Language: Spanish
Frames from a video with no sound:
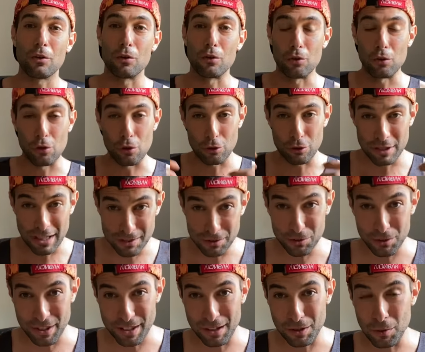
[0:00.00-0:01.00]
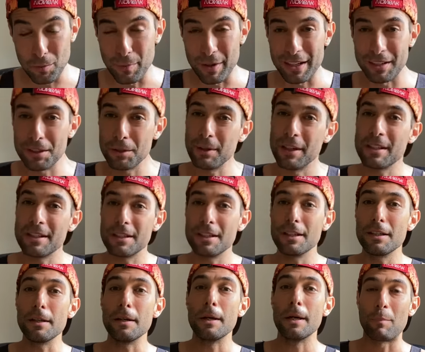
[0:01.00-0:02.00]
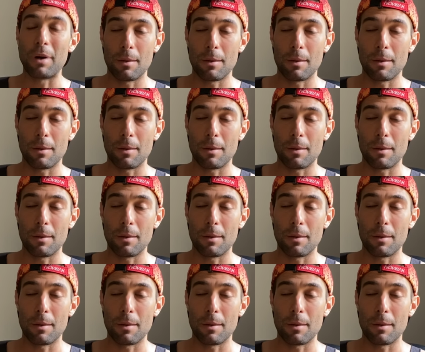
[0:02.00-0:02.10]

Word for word: con los datos de la comparativa en sí,